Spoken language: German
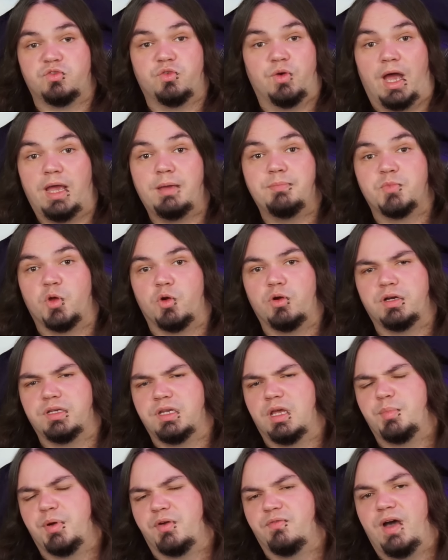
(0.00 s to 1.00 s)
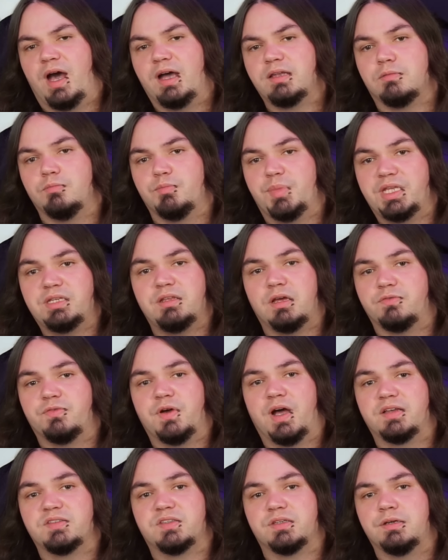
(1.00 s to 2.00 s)
Stripe noch in der privaten
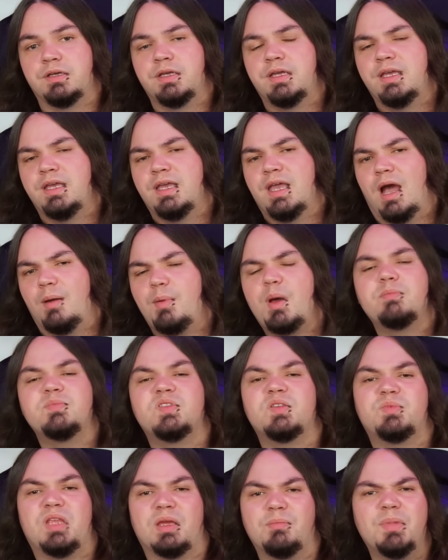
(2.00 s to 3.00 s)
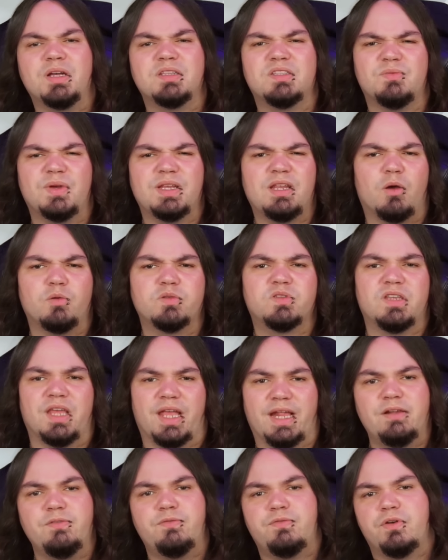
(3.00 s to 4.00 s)
Beta-Phase, aber im September
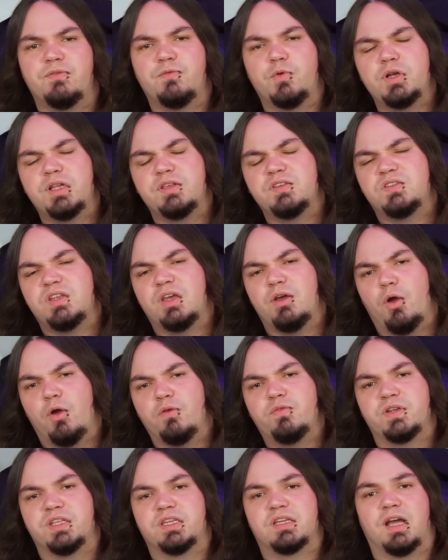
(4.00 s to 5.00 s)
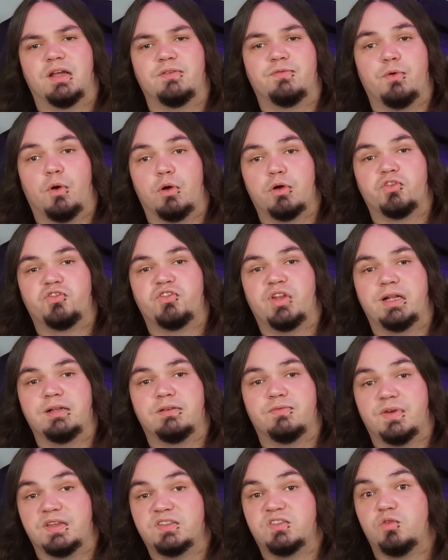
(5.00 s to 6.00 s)
2011 wurde es der Öffentlichkeit
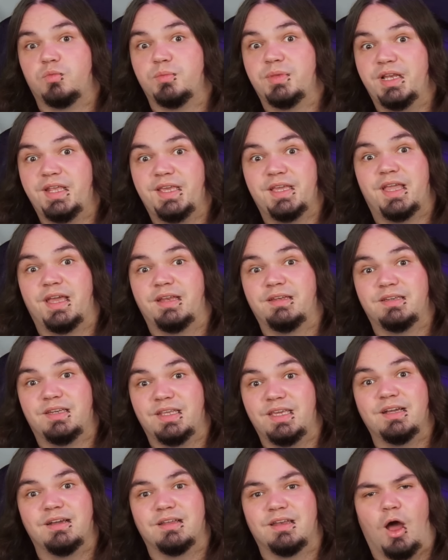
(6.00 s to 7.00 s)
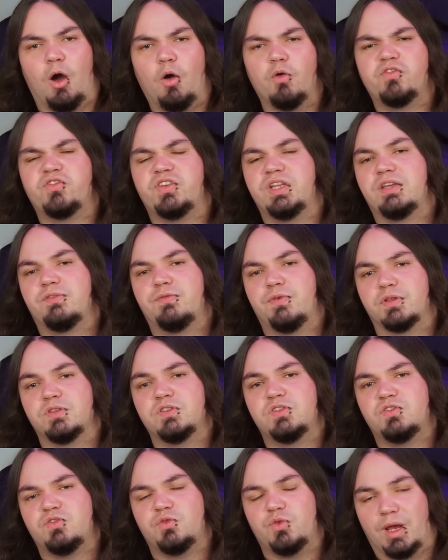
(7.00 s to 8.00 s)
vorgestellt, was zum legendären Aufstieg
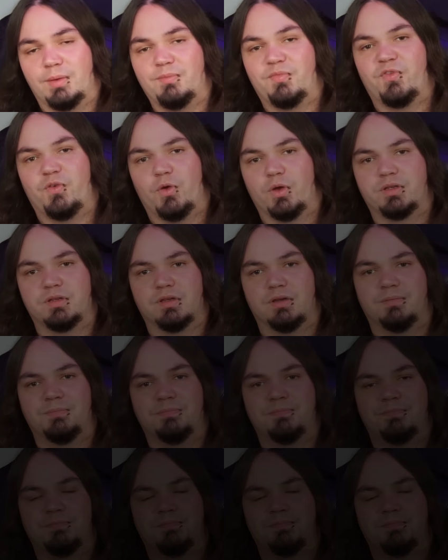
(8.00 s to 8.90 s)
von Stripe führte.